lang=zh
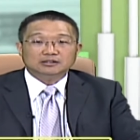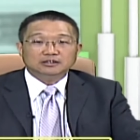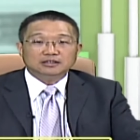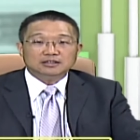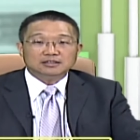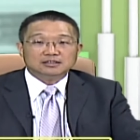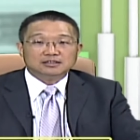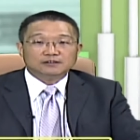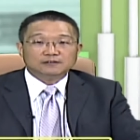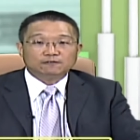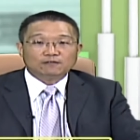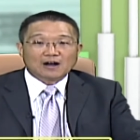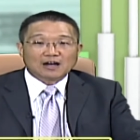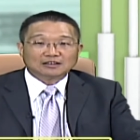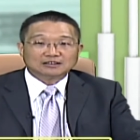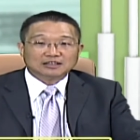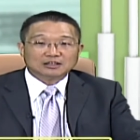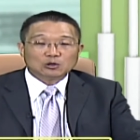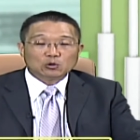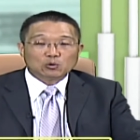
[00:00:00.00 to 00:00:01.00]
因此
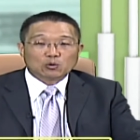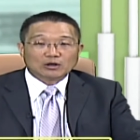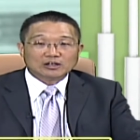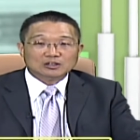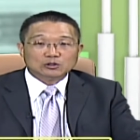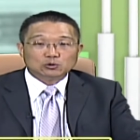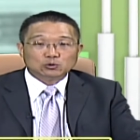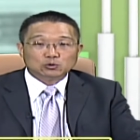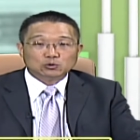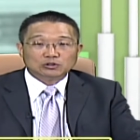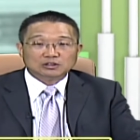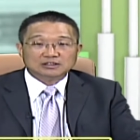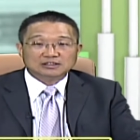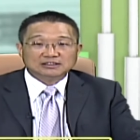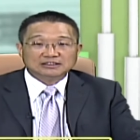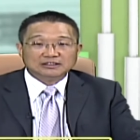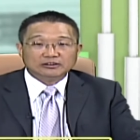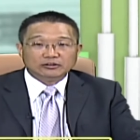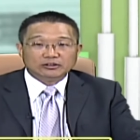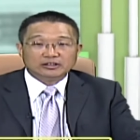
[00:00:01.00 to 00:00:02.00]
发生管理疏忽的
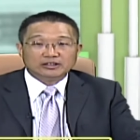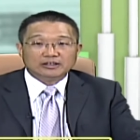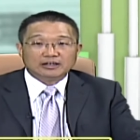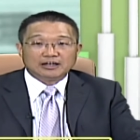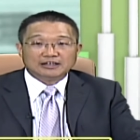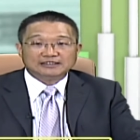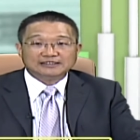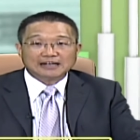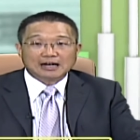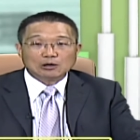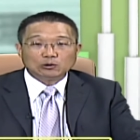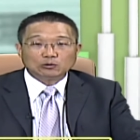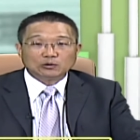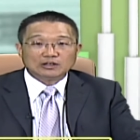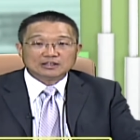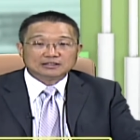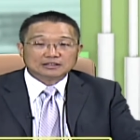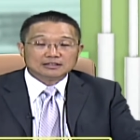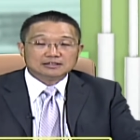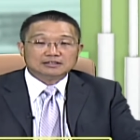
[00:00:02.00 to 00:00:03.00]
几率也相
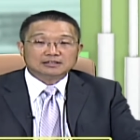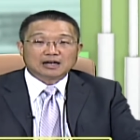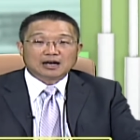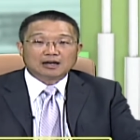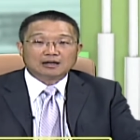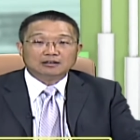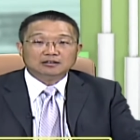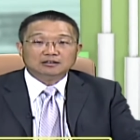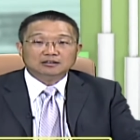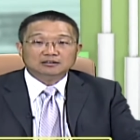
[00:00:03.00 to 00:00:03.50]
对增加。